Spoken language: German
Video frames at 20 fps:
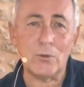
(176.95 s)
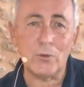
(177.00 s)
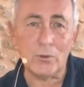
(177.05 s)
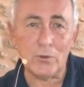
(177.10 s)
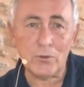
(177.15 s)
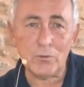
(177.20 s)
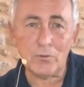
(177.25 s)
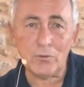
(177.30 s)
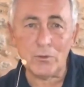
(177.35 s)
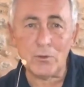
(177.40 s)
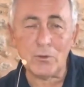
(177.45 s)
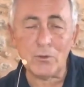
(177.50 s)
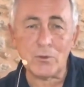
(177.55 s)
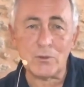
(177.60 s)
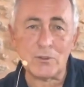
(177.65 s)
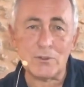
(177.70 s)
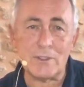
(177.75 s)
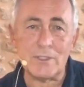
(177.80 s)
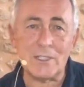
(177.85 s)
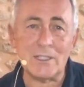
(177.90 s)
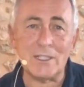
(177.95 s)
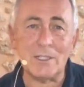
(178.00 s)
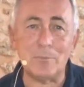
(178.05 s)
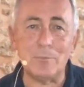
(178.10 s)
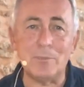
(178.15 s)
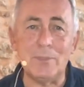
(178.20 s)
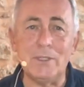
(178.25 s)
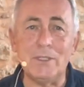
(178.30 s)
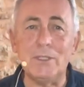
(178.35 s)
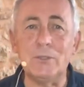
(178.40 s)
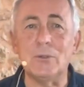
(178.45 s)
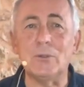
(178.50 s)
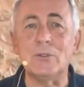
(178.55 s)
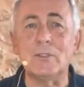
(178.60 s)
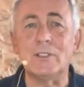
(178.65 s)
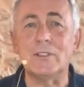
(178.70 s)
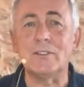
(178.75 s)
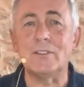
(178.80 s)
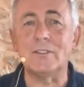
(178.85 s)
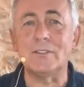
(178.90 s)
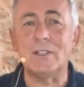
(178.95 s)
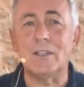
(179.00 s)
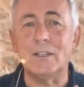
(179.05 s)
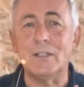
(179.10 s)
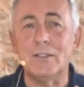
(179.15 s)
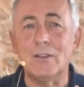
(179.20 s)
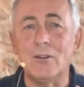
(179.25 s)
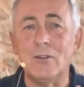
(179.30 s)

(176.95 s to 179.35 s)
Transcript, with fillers: Rückführungstherapie und das ist ein,